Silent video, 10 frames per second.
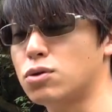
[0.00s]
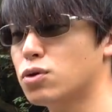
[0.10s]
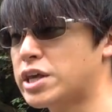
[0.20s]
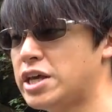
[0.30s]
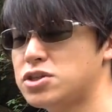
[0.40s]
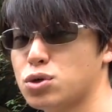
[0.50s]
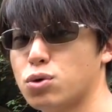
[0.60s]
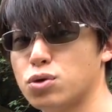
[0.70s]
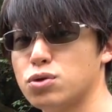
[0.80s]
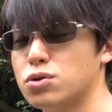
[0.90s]
この形状
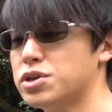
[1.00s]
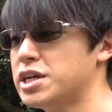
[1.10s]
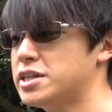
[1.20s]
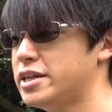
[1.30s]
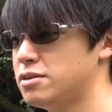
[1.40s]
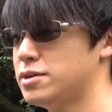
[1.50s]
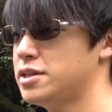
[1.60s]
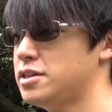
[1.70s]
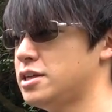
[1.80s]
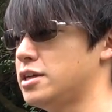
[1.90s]
この動きが出るま
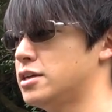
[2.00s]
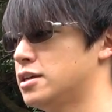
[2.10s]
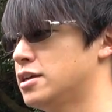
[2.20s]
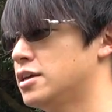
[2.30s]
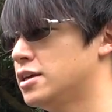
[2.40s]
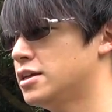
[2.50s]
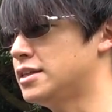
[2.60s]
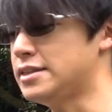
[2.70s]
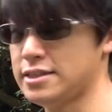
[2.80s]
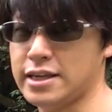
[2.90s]
でに
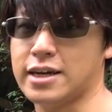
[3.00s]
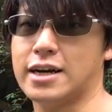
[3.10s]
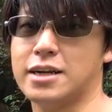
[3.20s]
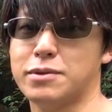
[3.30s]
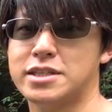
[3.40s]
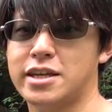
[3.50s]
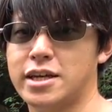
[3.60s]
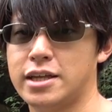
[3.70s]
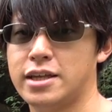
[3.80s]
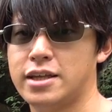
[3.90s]
2年かかりました
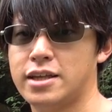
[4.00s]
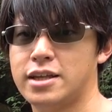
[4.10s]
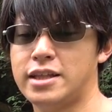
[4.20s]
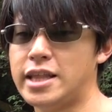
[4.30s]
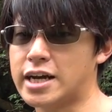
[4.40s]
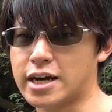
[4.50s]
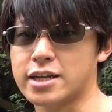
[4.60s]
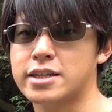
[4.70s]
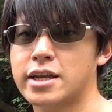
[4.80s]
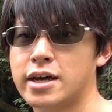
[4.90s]
長かっ
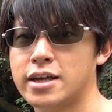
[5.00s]
た